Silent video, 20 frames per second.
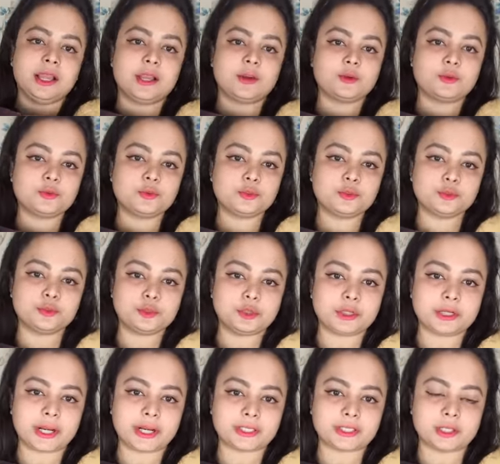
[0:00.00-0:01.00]
এরকম
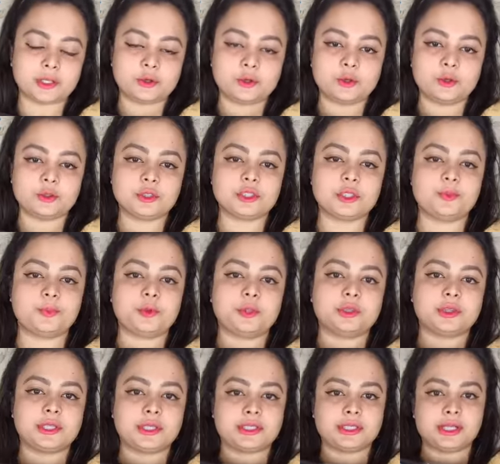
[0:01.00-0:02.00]
সুন্দর ক্যাটালগ হচ্ছে
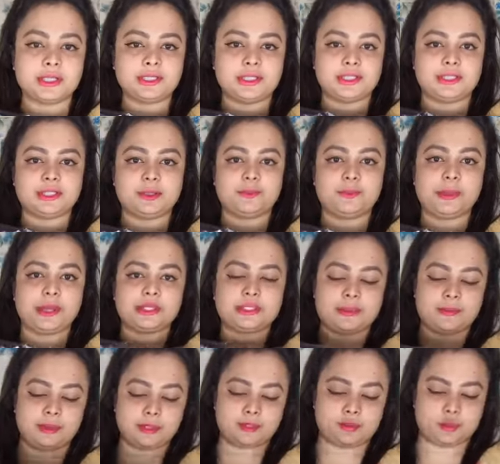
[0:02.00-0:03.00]
প্রত্যেকটা ড্রেসের পেয়ে
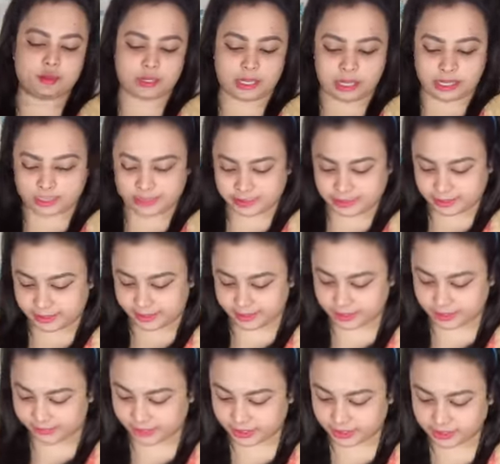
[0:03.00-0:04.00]
যাবা তো আজকে
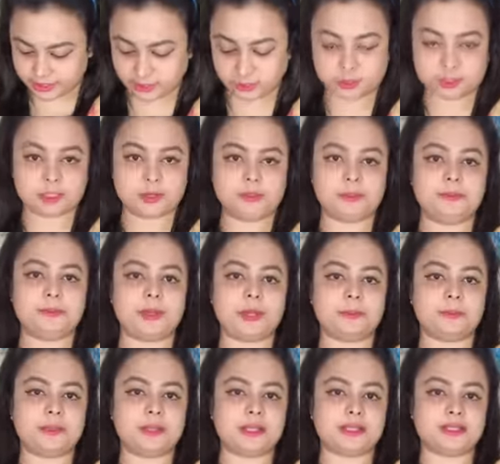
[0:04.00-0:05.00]
ফার্স্টে হচ্ছে আমি
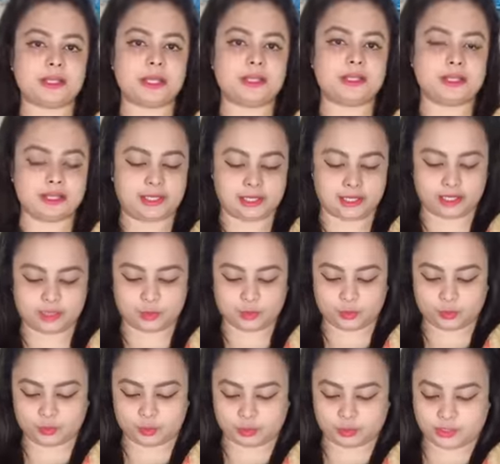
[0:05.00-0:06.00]
পার্পেলটা থেকেই
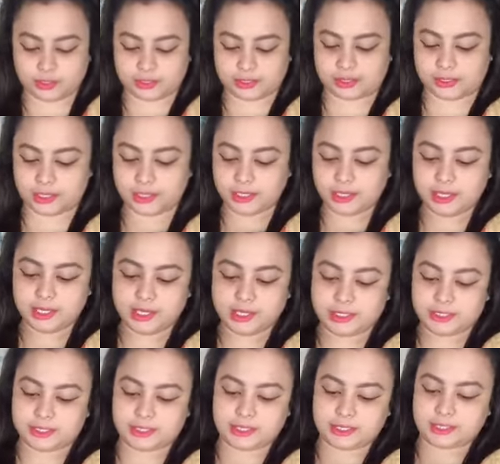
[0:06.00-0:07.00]
শুরু করতেছি
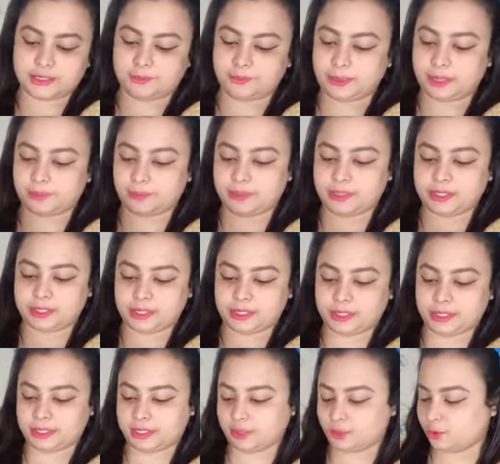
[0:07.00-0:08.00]
ঠিক আছে পার্পেলটা
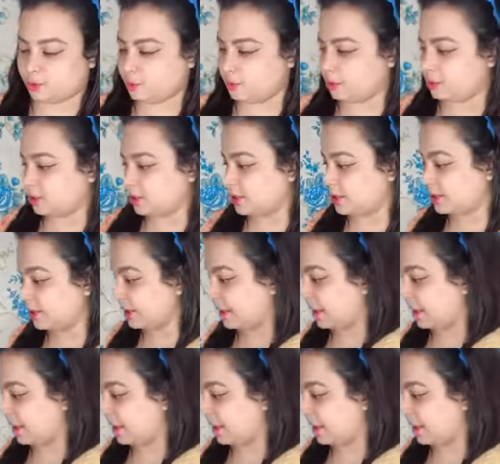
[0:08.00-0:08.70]
থেকেই শুরু করতেছি